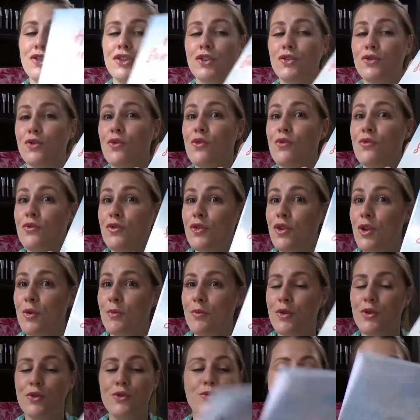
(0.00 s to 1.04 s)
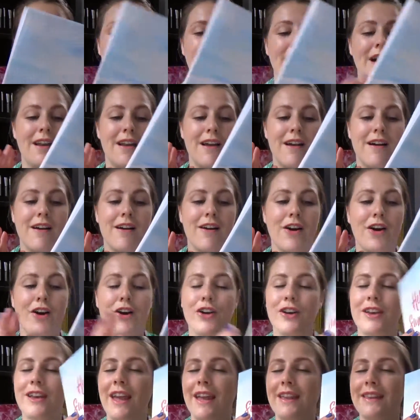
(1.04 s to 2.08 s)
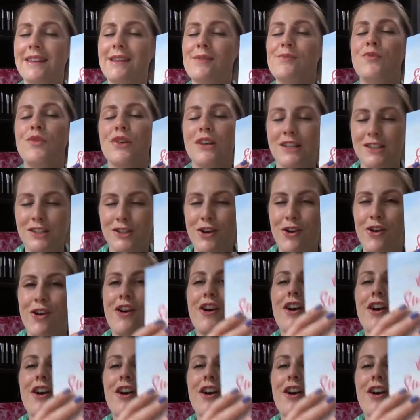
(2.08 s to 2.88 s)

se trouve le menu. Alors regardez-moi ça